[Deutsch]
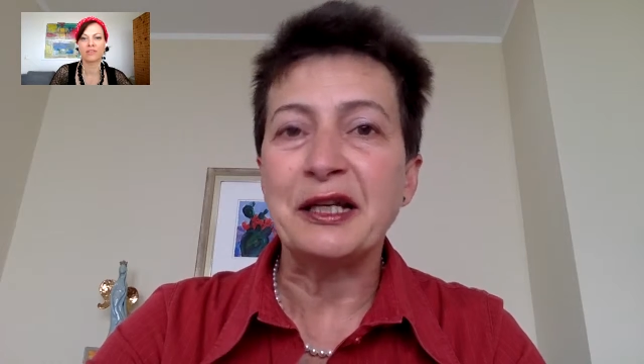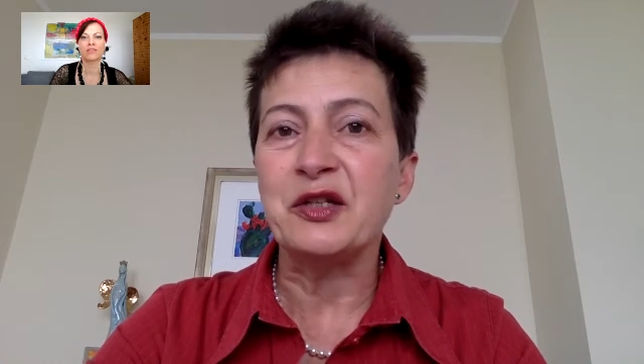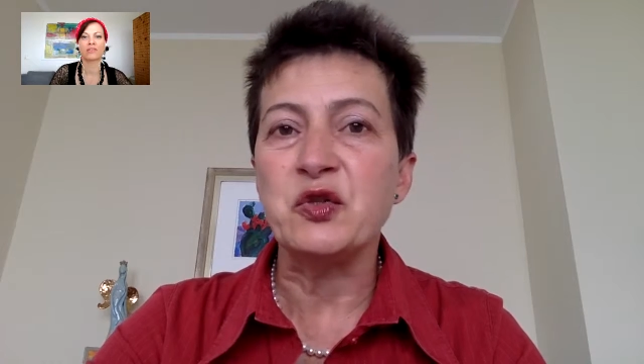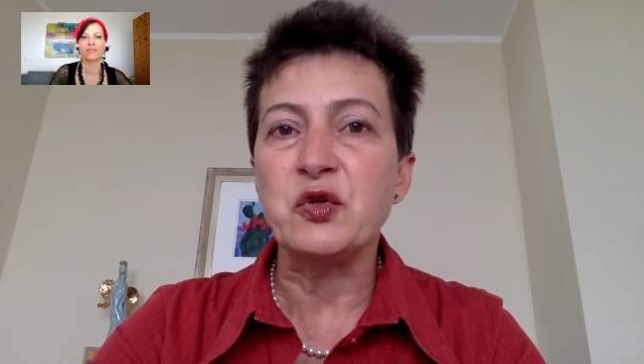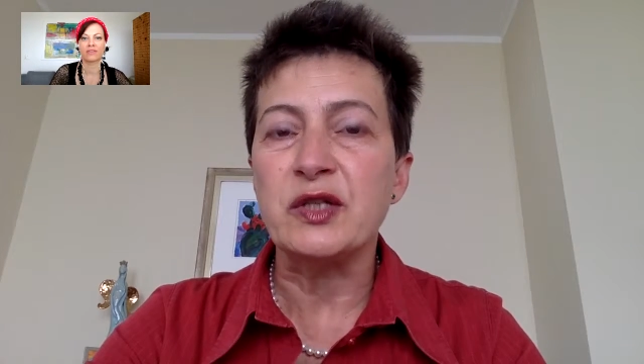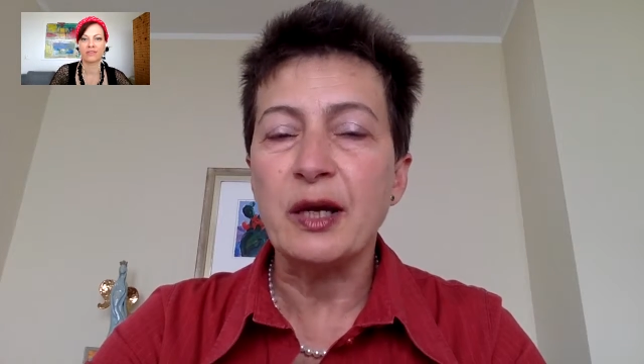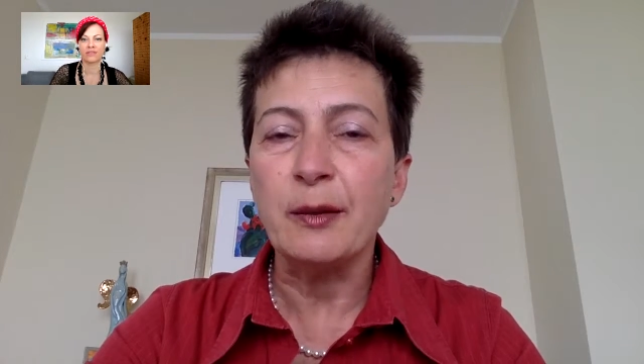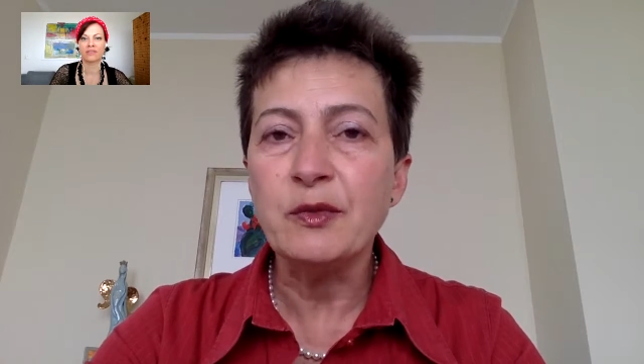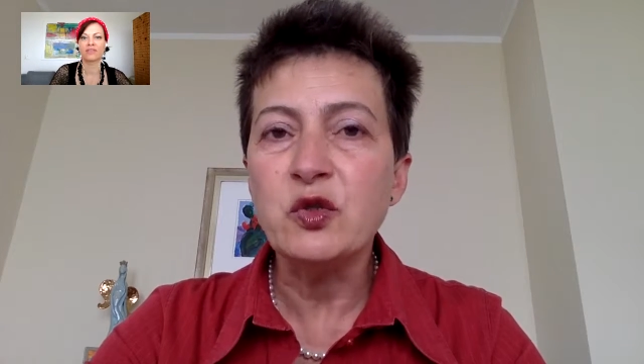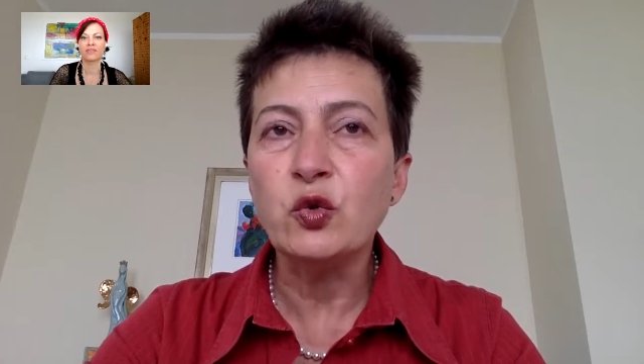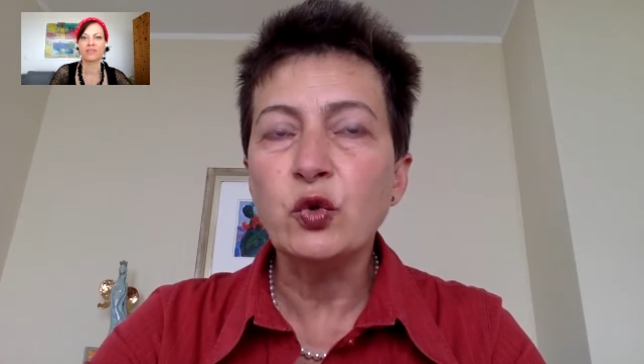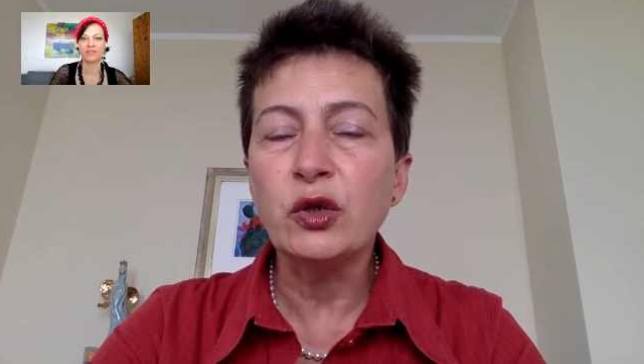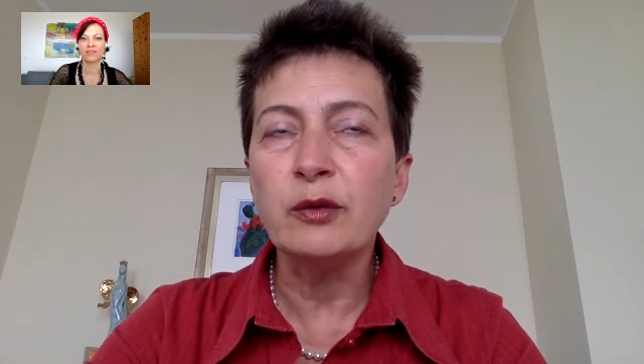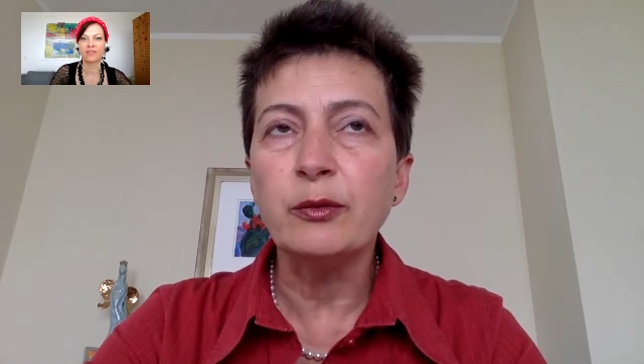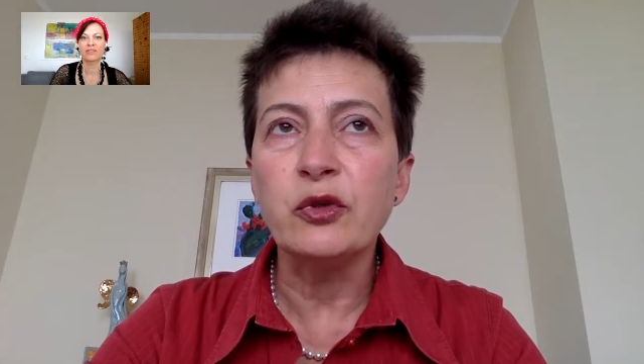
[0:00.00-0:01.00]
hätte
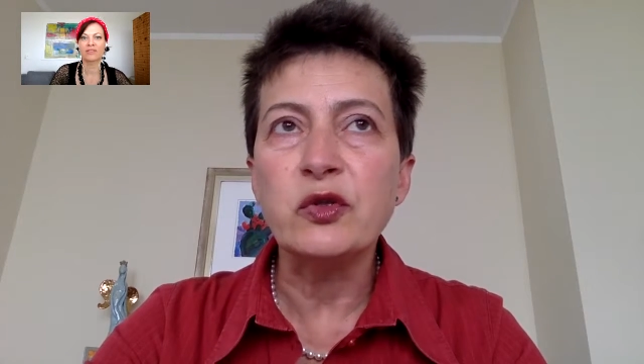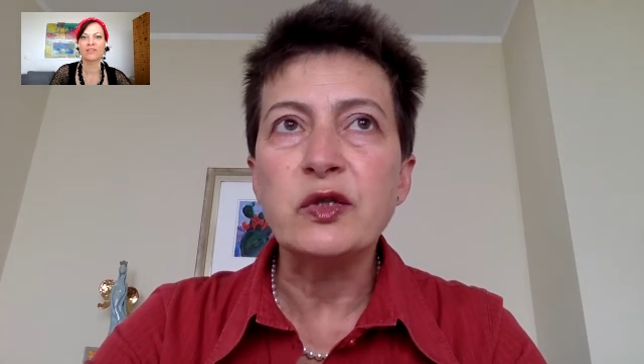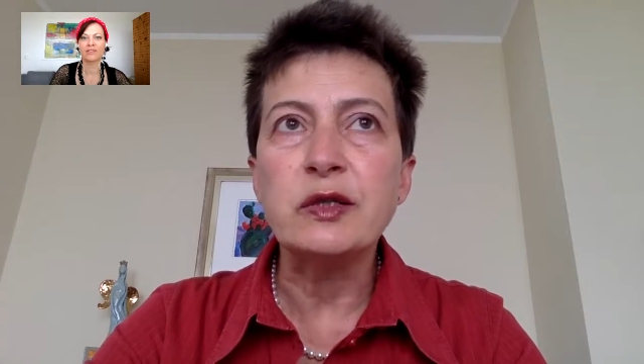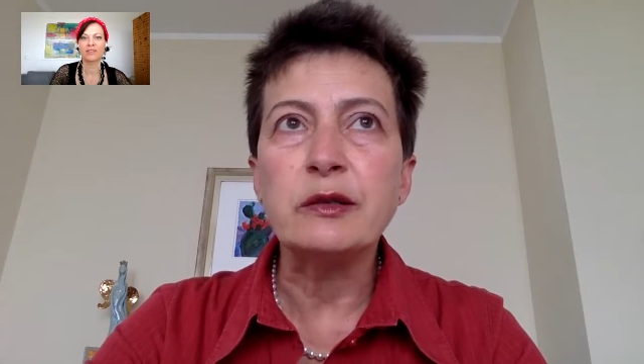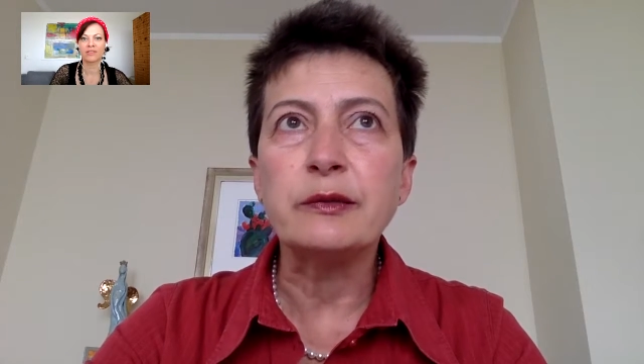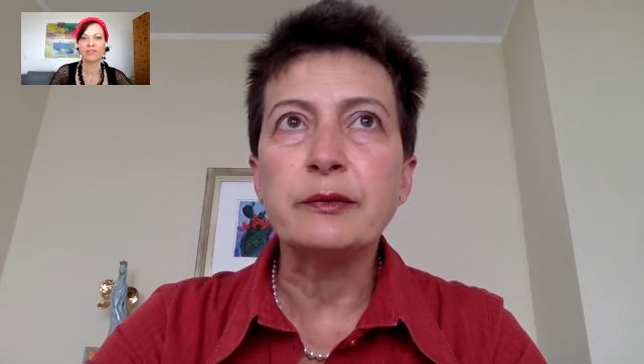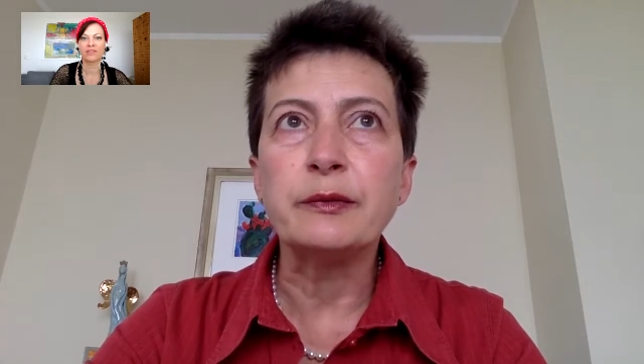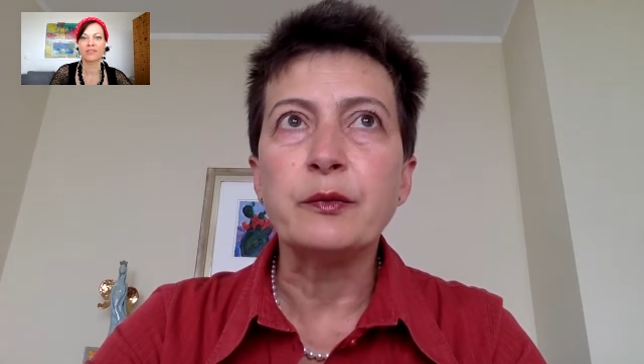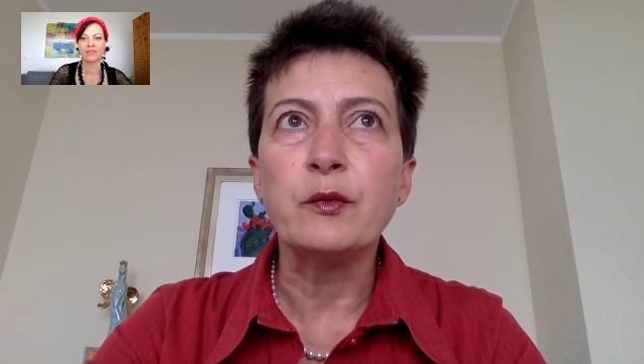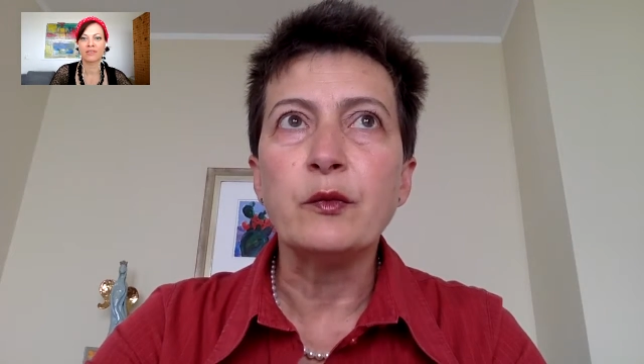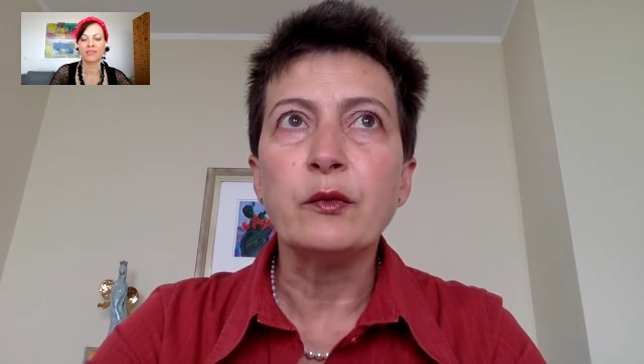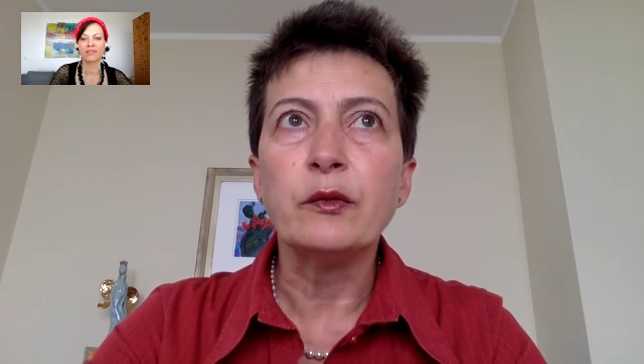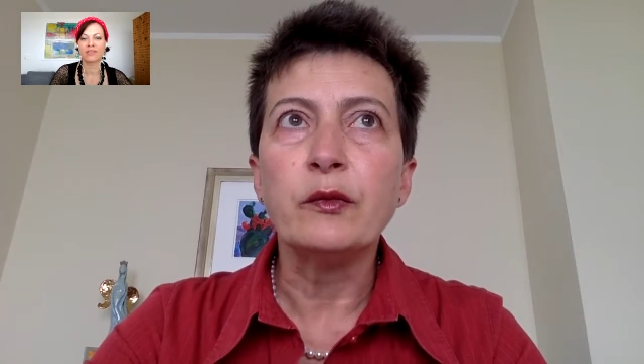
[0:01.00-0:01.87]
zusammensuchen müssen.